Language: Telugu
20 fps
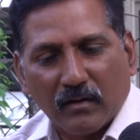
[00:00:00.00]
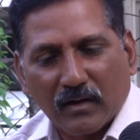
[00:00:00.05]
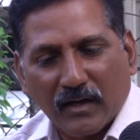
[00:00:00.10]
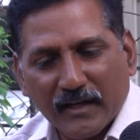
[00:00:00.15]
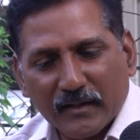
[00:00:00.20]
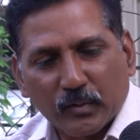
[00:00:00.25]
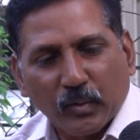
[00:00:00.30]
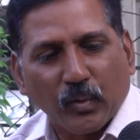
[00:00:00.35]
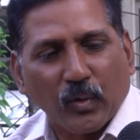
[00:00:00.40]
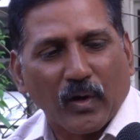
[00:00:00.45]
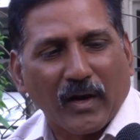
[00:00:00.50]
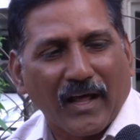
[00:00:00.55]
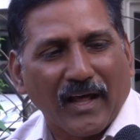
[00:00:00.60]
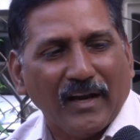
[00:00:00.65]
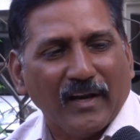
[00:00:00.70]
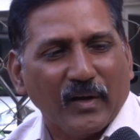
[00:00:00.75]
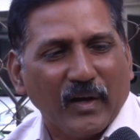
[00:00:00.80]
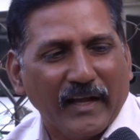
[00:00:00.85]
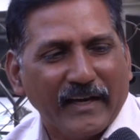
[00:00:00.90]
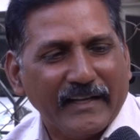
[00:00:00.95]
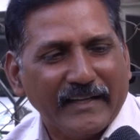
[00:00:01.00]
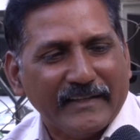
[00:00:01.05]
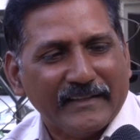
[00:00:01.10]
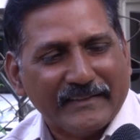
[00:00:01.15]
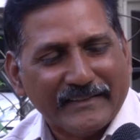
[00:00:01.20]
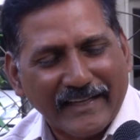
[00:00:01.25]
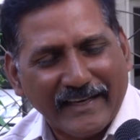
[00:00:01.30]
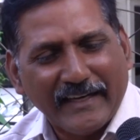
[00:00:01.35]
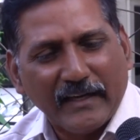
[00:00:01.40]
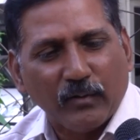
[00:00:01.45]
రైతు రుణాలు కానీ
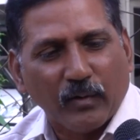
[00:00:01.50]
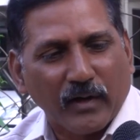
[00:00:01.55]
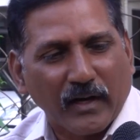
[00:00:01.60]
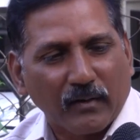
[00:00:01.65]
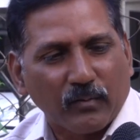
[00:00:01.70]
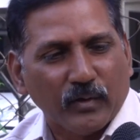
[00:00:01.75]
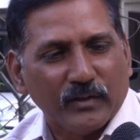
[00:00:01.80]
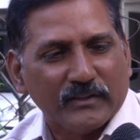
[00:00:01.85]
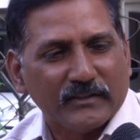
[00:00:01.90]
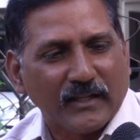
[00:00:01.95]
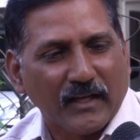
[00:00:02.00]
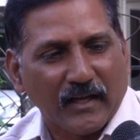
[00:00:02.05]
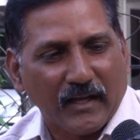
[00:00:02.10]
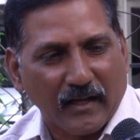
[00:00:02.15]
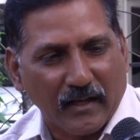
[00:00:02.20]
ఇవన్నీ కూడా కొంత